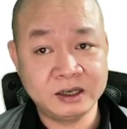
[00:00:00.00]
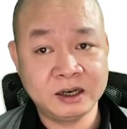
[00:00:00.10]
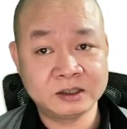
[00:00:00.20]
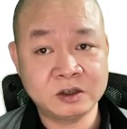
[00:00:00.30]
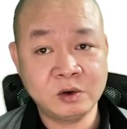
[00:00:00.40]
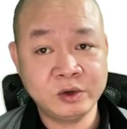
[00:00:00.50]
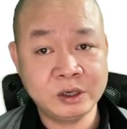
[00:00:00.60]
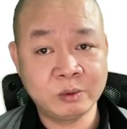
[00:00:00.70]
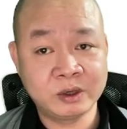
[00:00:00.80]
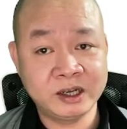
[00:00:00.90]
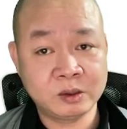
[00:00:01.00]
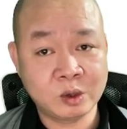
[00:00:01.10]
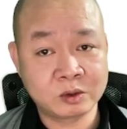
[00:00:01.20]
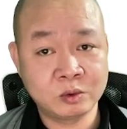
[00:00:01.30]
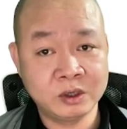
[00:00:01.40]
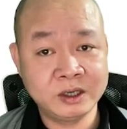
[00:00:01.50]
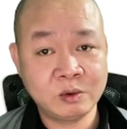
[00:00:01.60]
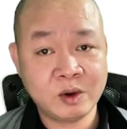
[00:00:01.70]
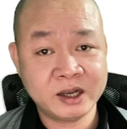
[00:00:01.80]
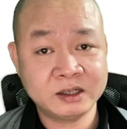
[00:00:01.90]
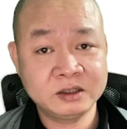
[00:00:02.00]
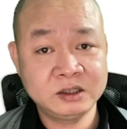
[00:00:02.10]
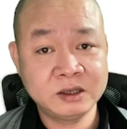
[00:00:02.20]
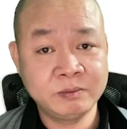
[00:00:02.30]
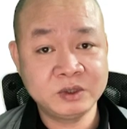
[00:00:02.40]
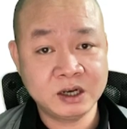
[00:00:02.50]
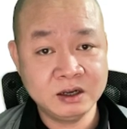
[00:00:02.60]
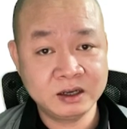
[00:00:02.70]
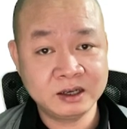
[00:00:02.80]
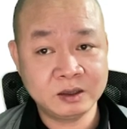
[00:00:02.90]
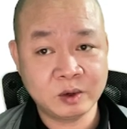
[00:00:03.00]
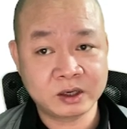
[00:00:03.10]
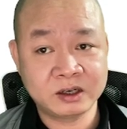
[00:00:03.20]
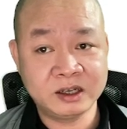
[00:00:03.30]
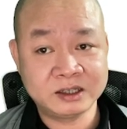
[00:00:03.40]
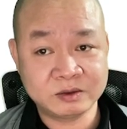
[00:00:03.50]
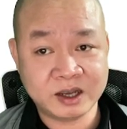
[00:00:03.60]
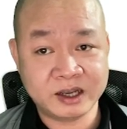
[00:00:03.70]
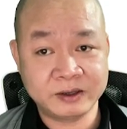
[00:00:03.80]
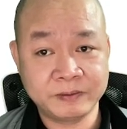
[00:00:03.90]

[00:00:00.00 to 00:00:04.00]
là do Hội đồng Nghệ thuật của liên hoan chấm chất lượng nghệ thuật để trao giải.